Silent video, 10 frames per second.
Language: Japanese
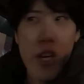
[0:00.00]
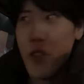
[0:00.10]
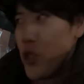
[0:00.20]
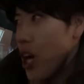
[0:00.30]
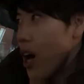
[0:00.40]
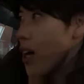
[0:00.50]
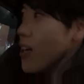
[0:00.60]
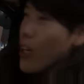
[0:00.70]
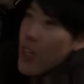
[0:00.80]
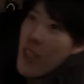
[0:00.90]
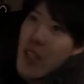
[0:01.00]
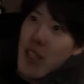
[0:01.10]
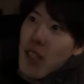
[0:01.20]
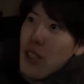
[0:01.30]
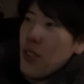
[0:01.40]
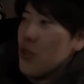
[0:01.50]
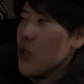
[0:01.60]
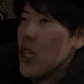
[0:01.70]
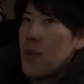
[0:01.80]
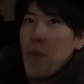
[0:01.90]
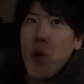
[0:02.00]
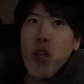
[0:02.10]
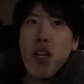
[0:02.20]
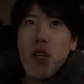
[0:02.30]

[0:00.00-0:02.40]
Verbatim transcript: デュエマポケカ遊戯王ニューゼリー